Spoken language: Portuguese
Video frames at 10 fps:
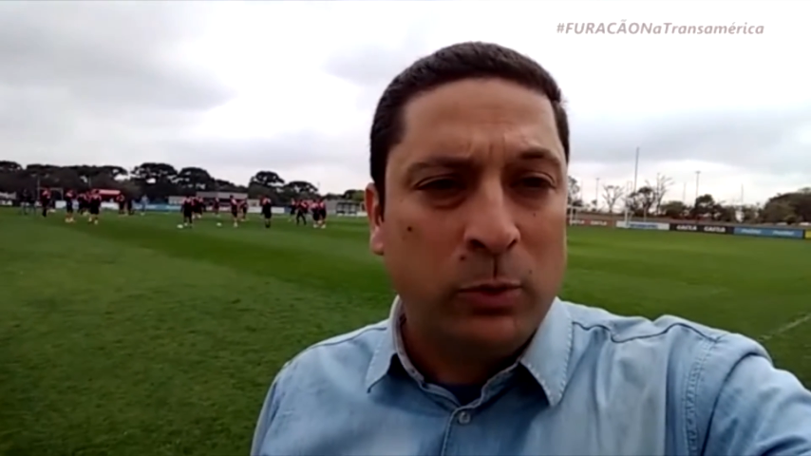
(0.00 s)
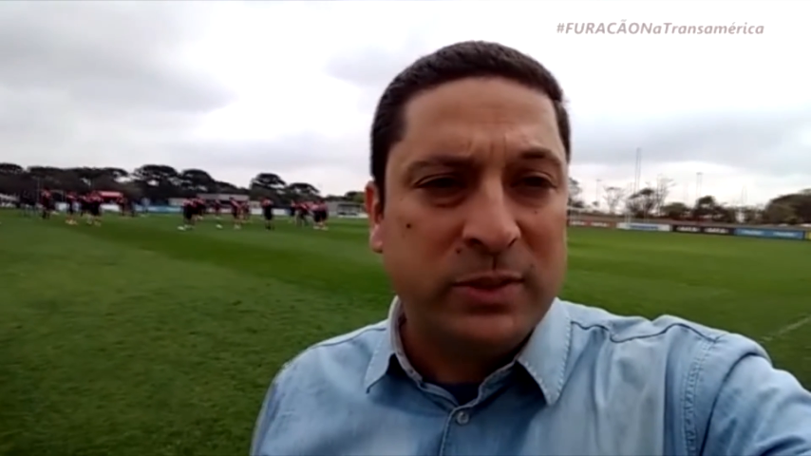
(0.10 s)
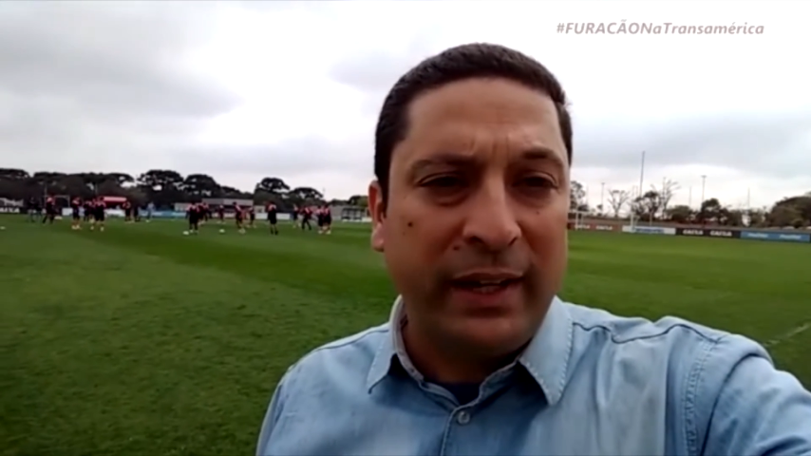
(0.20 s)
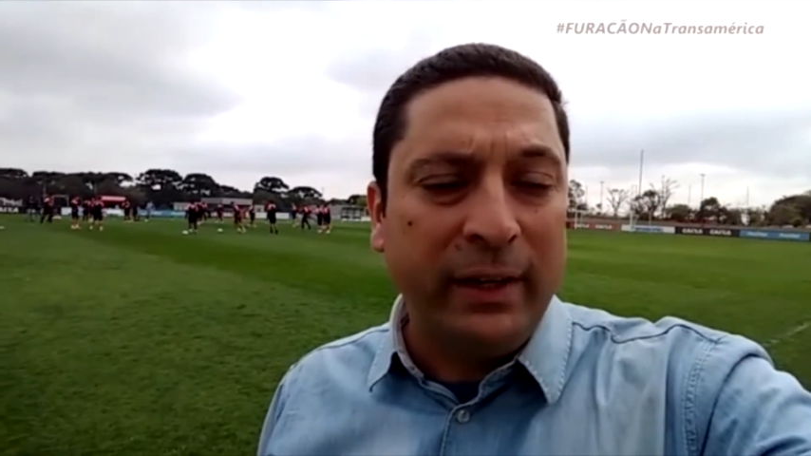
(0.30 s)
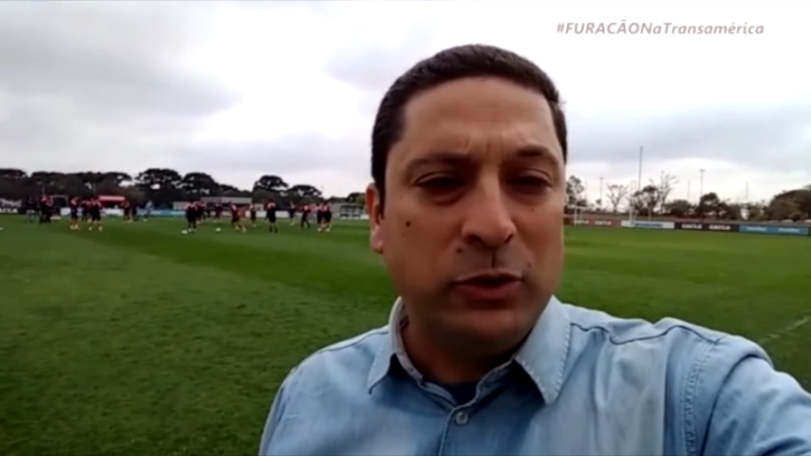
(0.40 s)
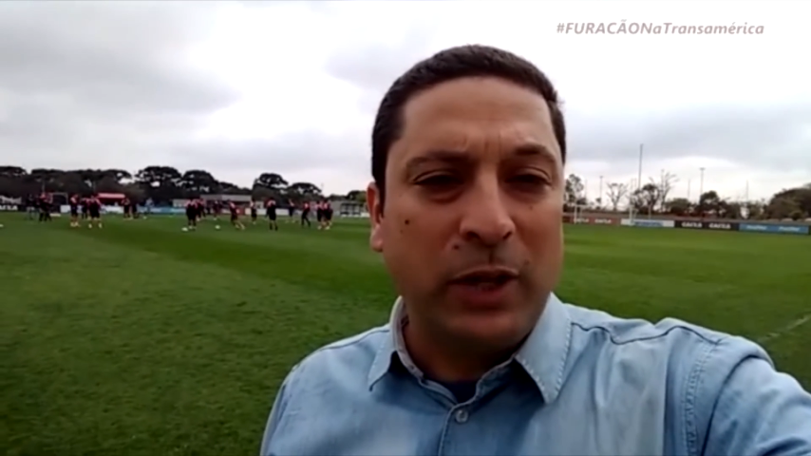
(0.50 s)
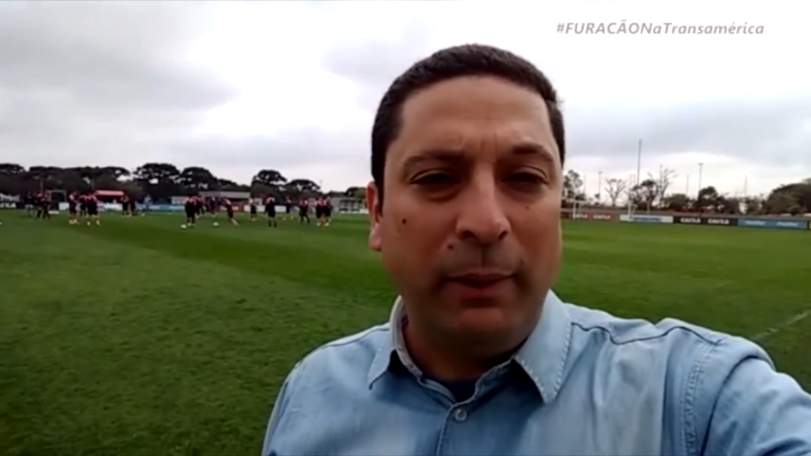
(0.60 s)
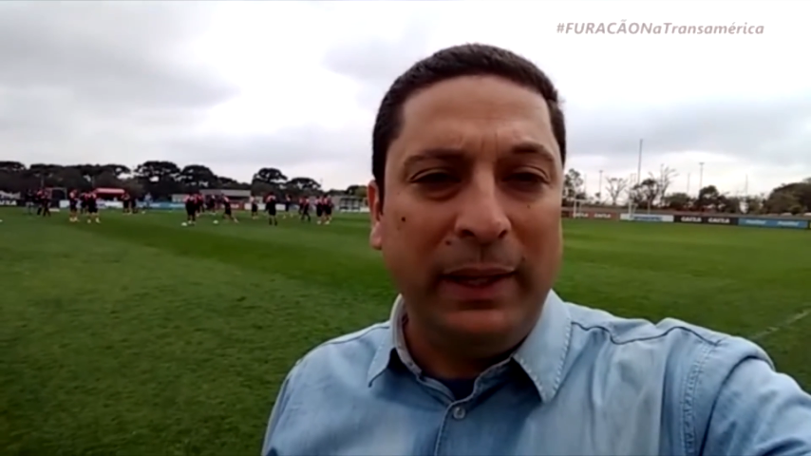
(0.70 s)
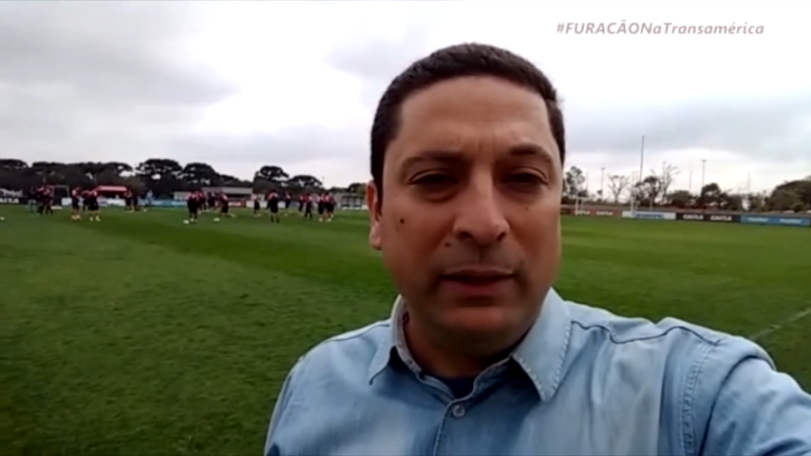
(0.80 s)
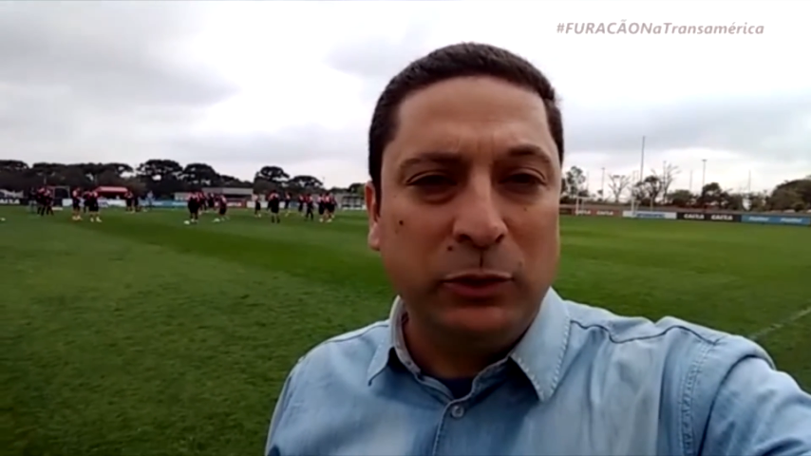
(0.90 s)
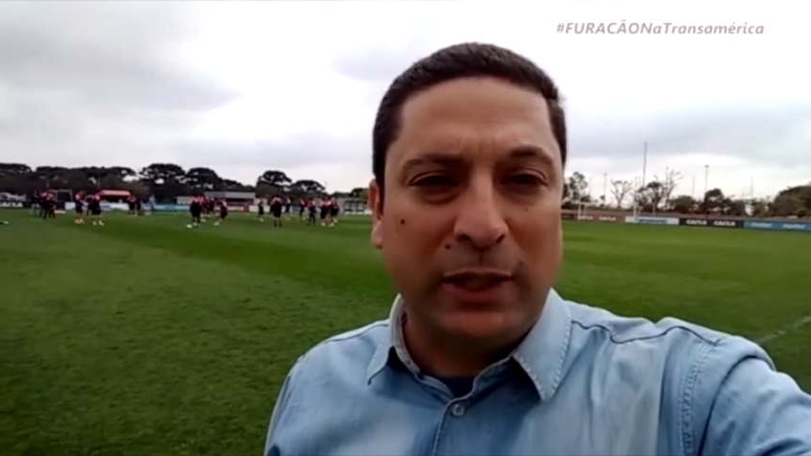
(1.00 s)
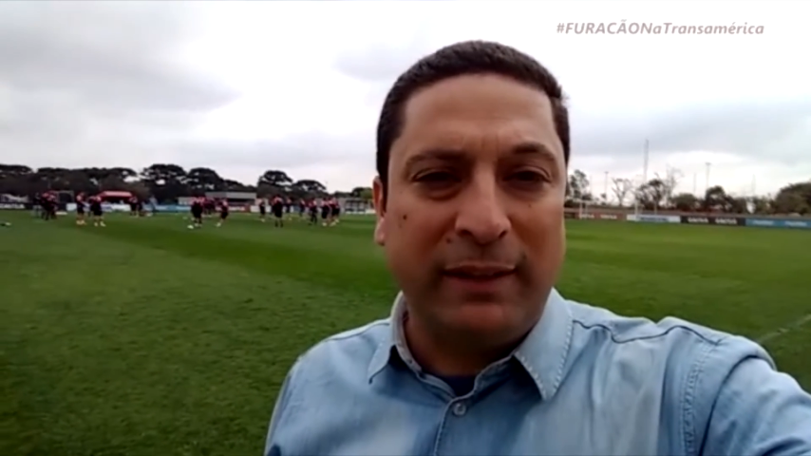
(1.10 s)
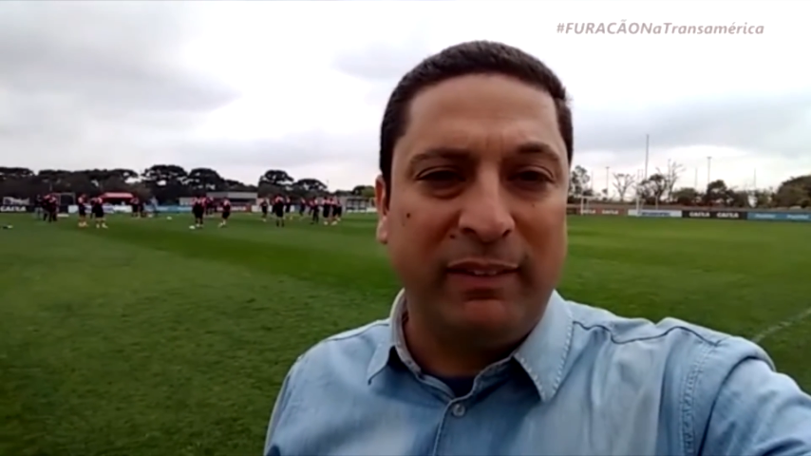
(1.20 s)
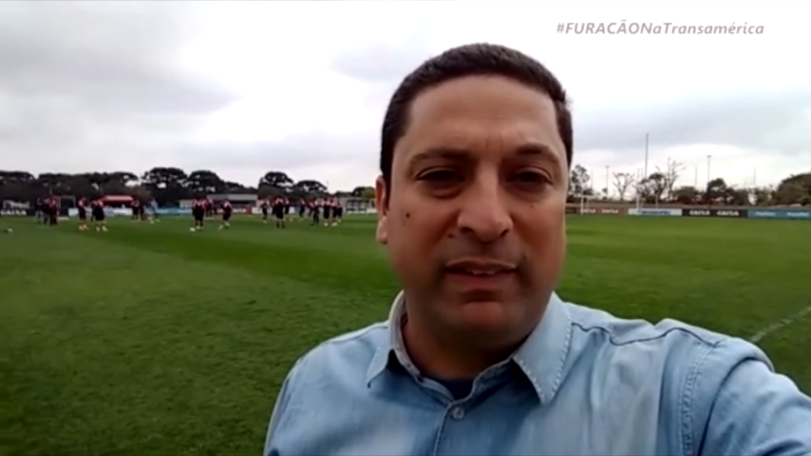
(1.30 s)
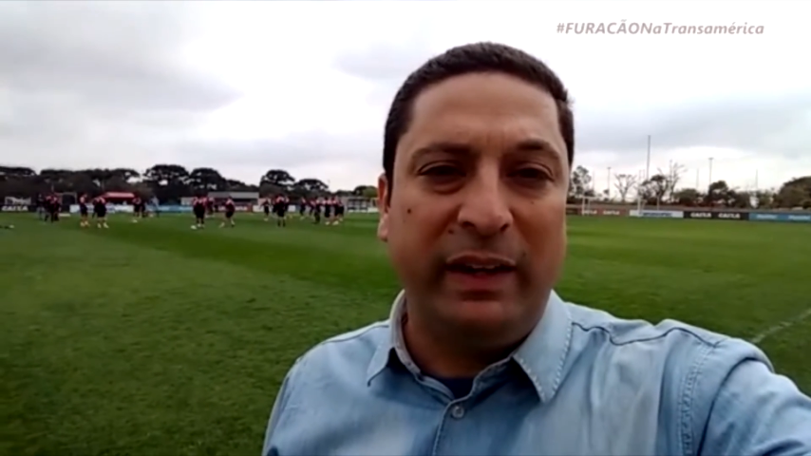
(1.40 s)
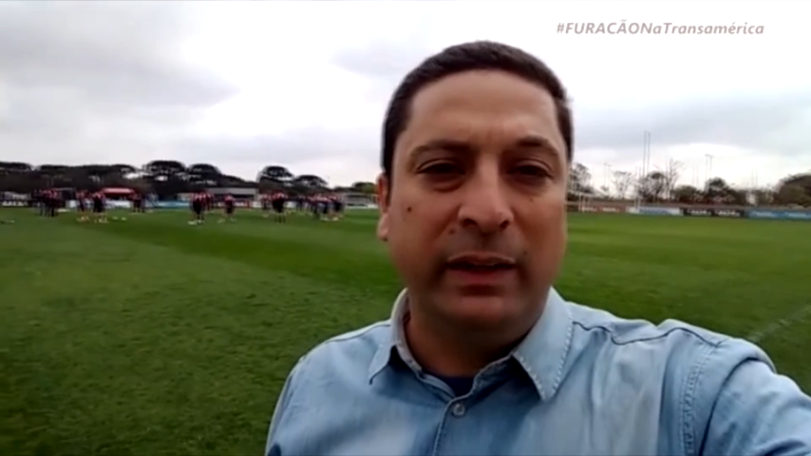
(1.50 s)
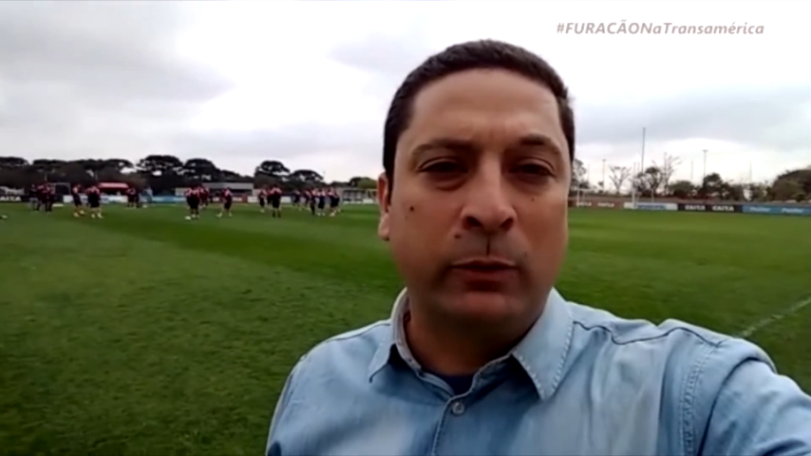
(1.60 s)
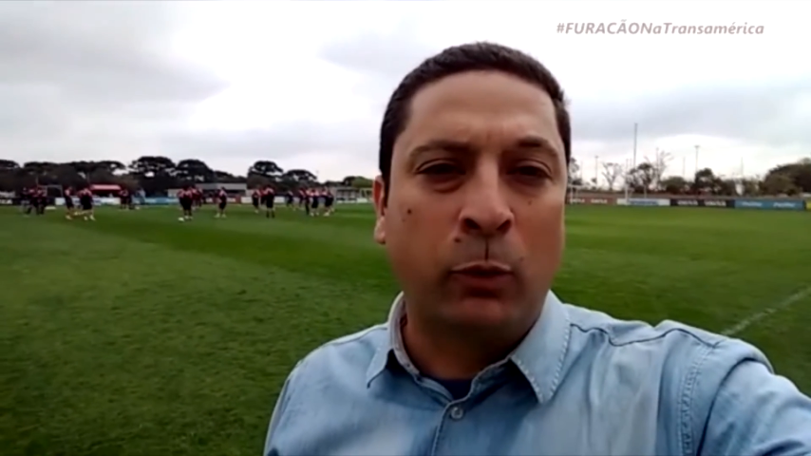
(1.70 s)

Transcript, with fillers: O zagueiro Thiago Heleno, que já estava treinando